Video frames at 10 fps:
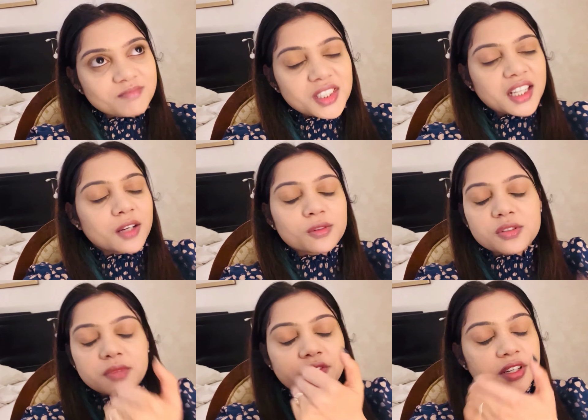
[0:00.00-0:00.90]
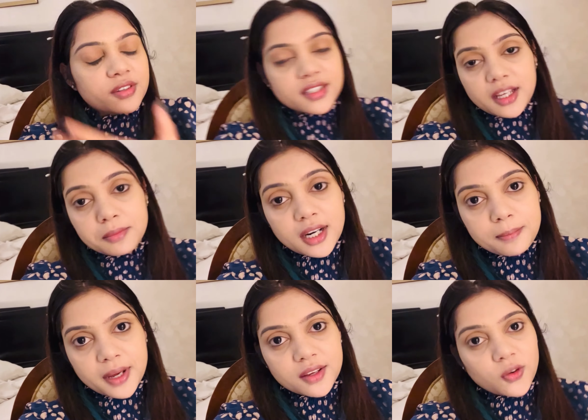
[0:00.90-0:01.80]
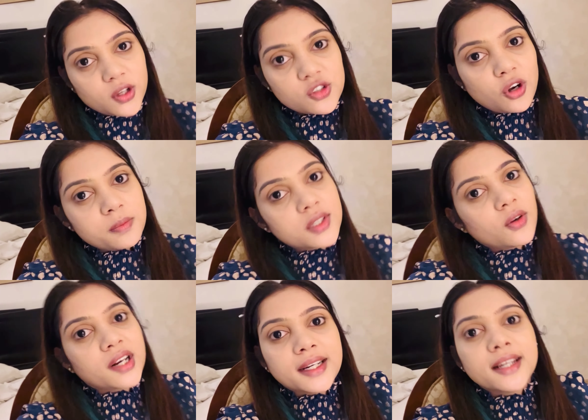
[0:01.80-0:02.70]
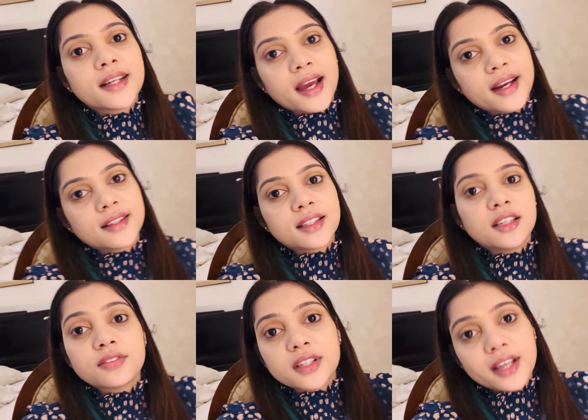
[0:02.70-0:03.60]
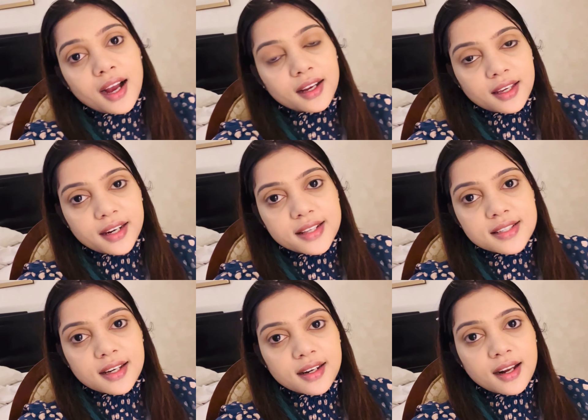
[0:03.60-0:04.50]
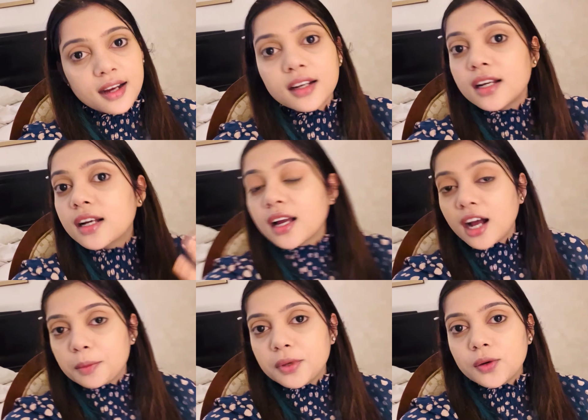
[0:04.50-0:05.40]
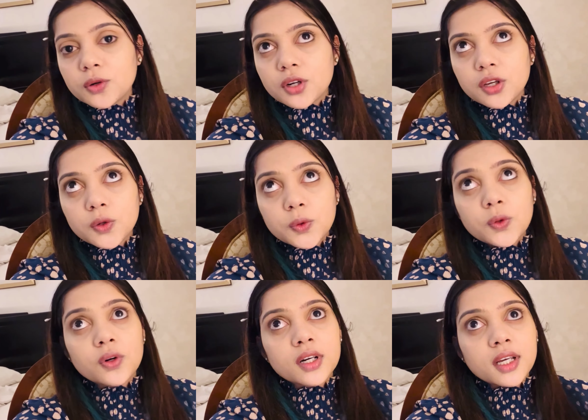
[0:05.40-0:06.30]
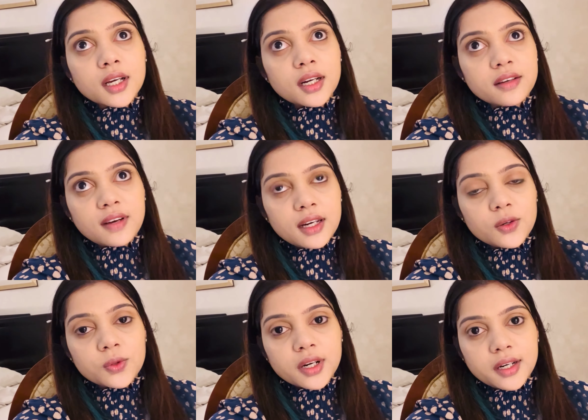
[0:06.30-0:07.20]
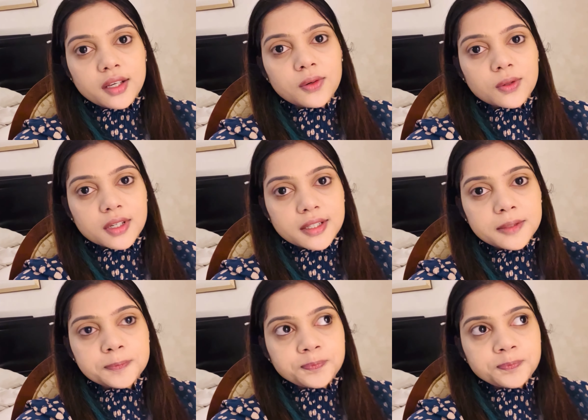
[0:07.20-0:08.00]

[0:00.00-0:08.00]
ज़्यादा कुछ मैं वीडियोज़ नहीं बना पाई क्योंकि जॉब से ऑलरेडी टायर्ड थी फिर यहाँ आके रेस्ट करना अभी उठी हूँ और निकलने वाली हूँ रेडी होकर